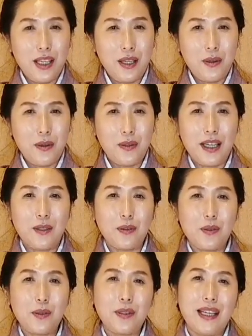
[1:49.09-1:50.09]

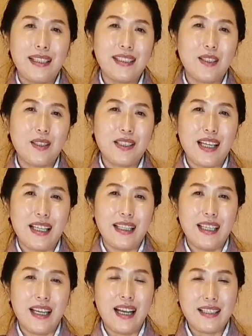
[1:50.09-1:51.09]
오세요라고 초대하는 것이
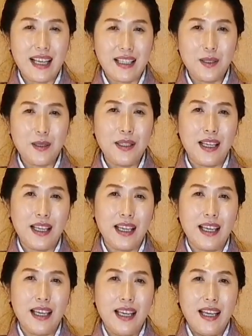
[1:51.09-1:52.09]
아니라
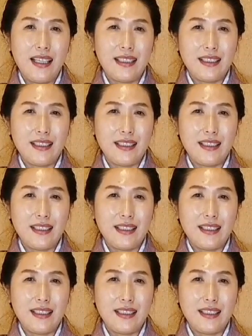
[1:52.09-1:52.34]
사전에